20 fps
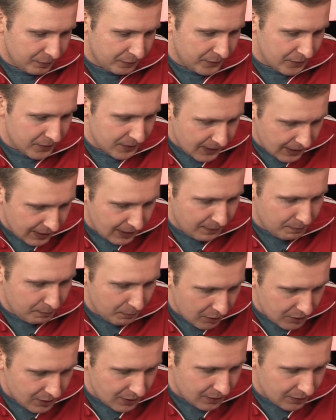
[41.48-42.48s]
powiązana
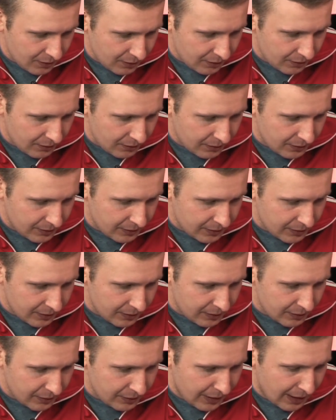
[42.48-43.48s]
mocno z
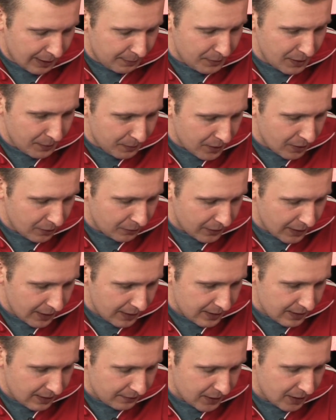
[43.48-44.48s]
Namibią
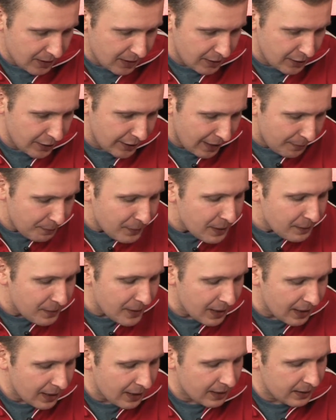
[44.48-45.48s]
jest, a w zasadzie
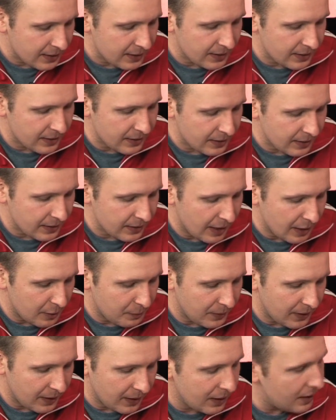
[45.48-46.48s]
Namibia z
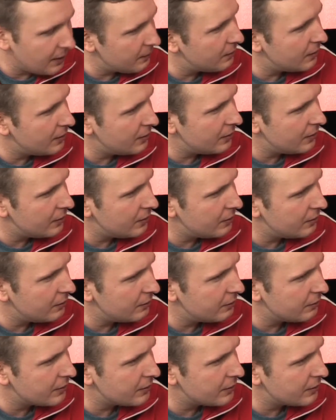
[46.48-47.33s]
RPA, bo